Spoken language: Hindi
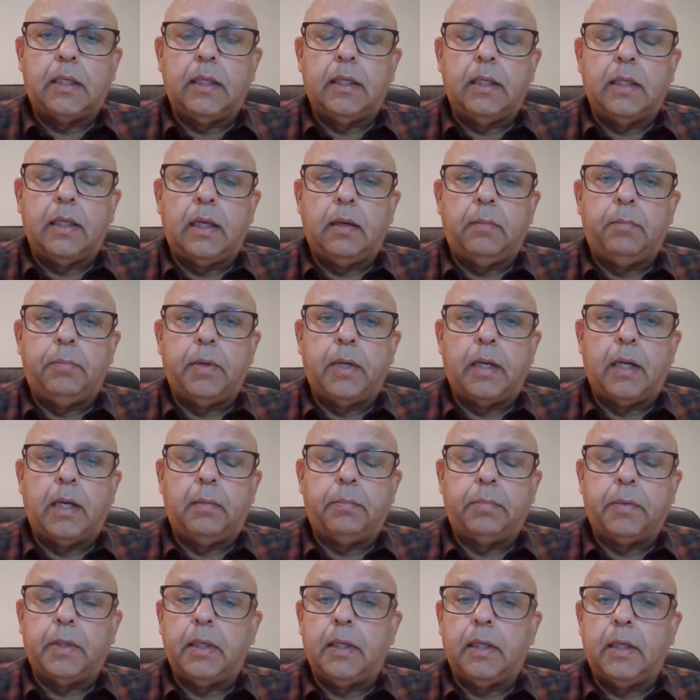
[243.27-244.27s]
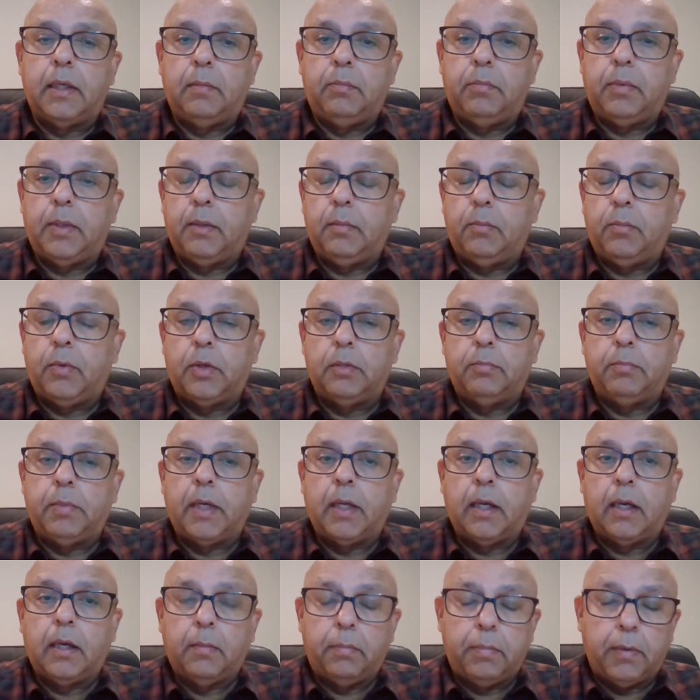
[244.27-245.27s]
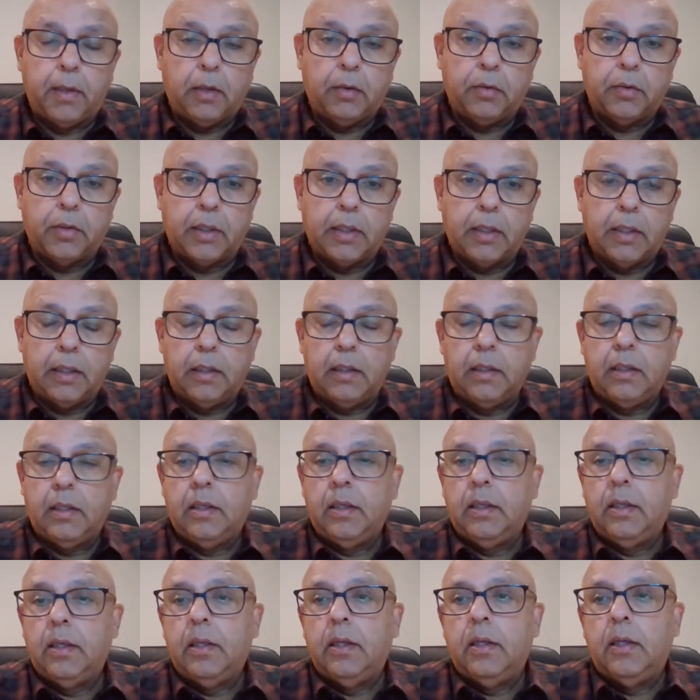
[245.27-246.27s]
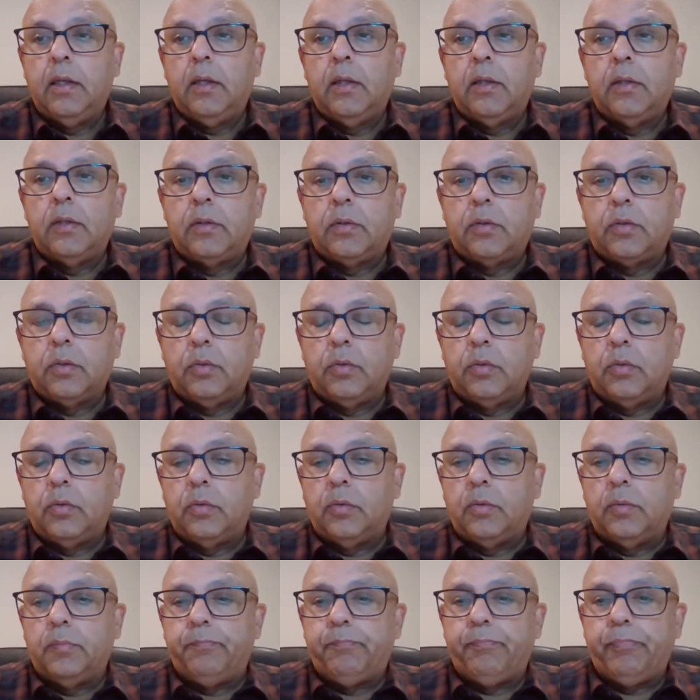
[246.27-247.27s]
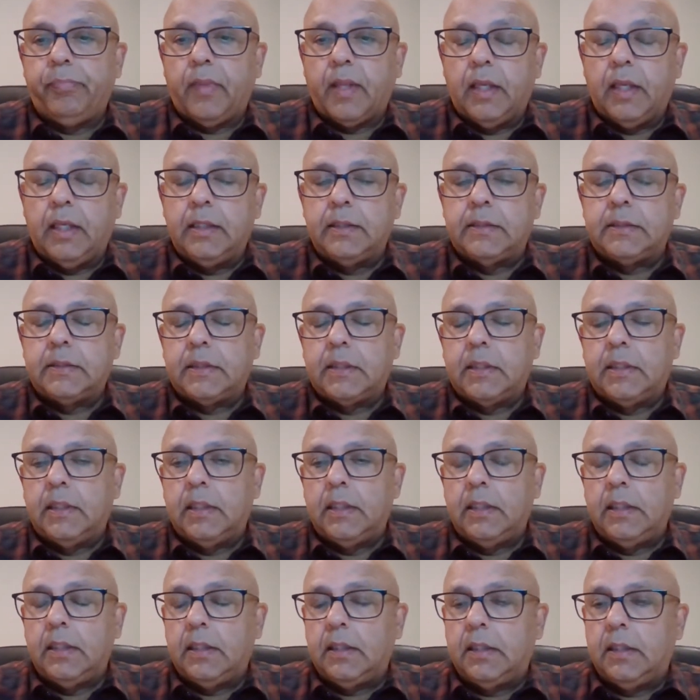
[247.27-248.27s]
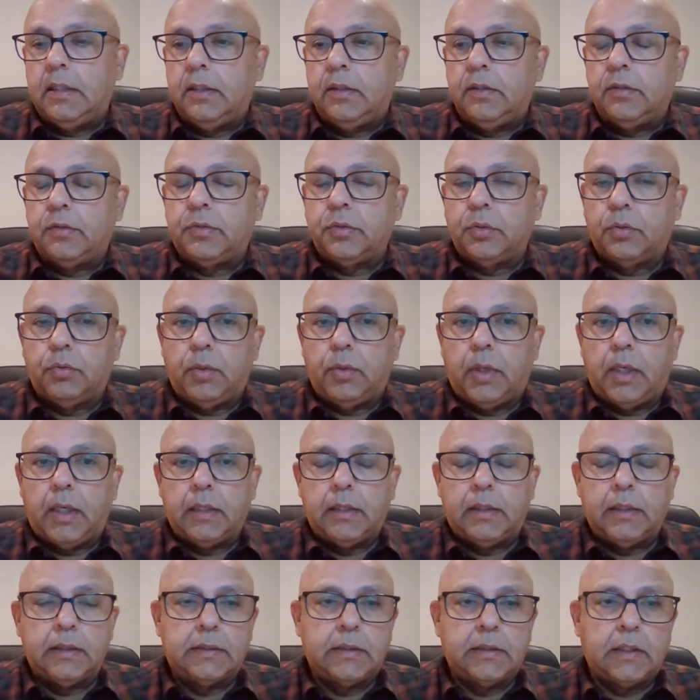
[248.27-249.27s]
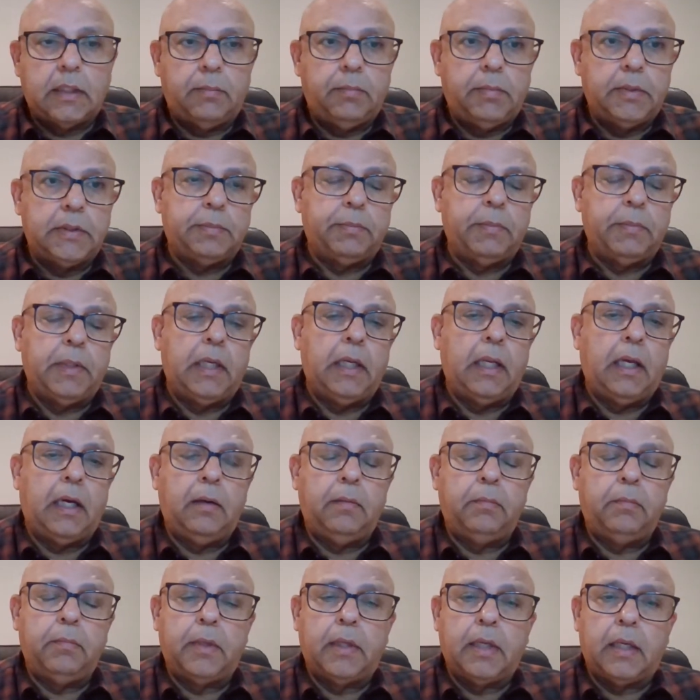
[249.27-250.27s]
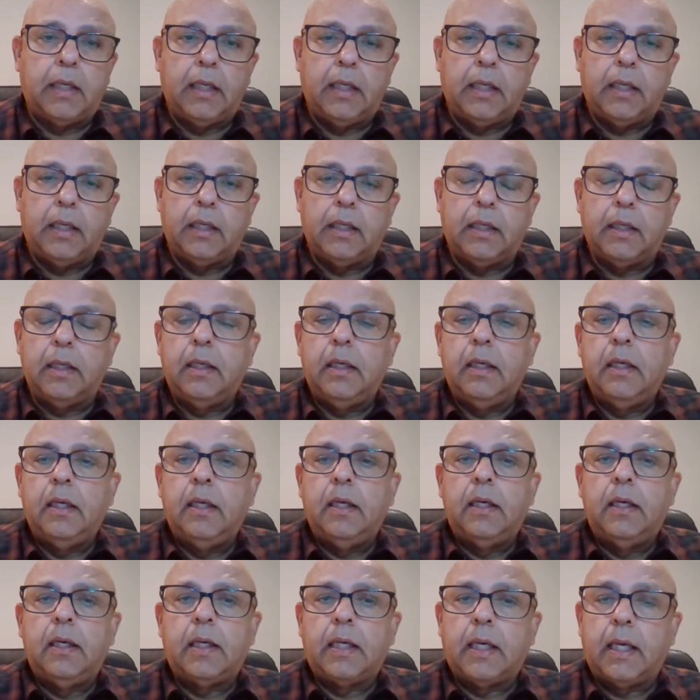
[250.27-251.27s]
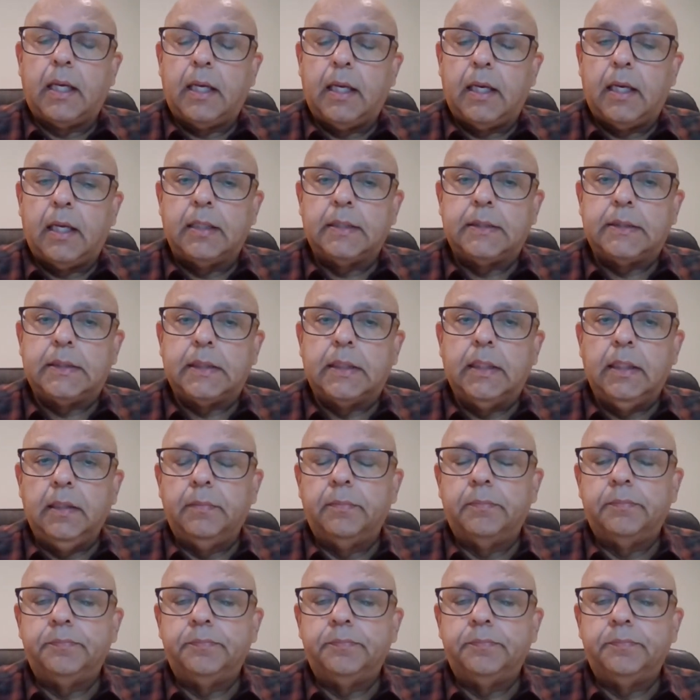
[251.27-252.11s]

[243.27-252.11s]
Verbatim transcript: कि यहाँ पर आपके यहाँ बहुत बड़ा घपला हो रहा है तो इसकी शुरुआत इसका बिस्मिल्लाह हम करेंगे कनाडा से